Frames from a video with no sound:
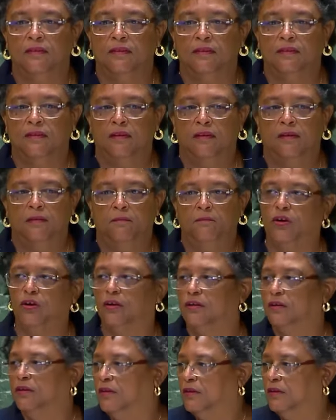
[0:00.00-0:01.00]
Testament,
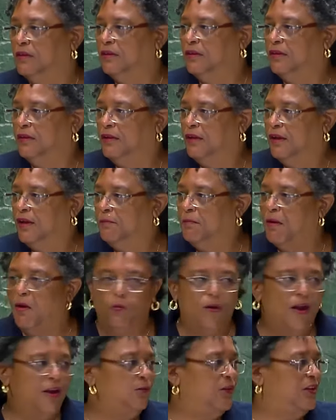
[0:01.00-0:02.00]
ce qui a guidé bien les
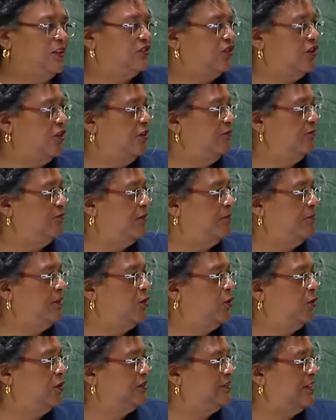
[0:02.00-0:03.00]
populations de par le
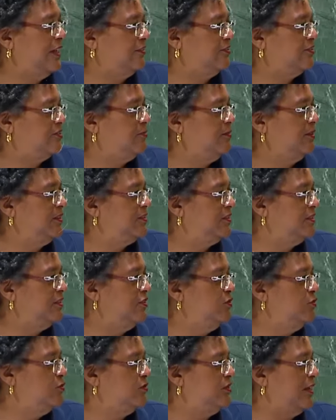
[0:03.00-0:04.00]
monde lorsque
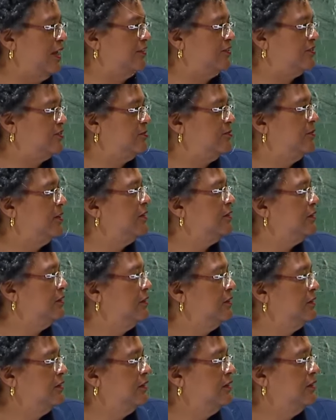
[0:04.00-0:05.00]
l'on
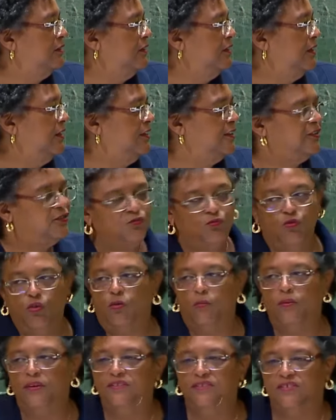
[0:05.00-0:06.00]
passe aussi au
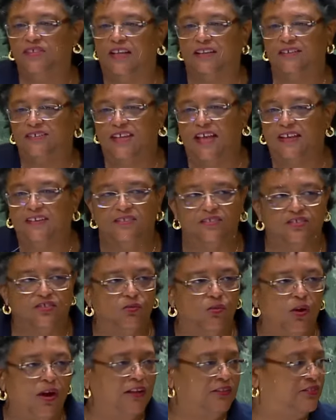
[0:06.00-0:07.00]
Nouveau Testament,
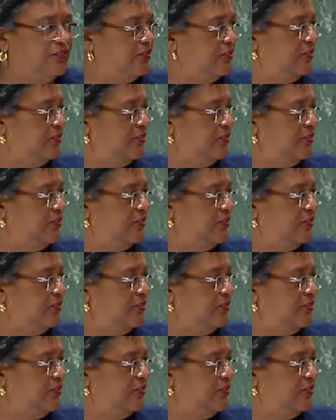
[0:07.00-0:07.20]
ce sont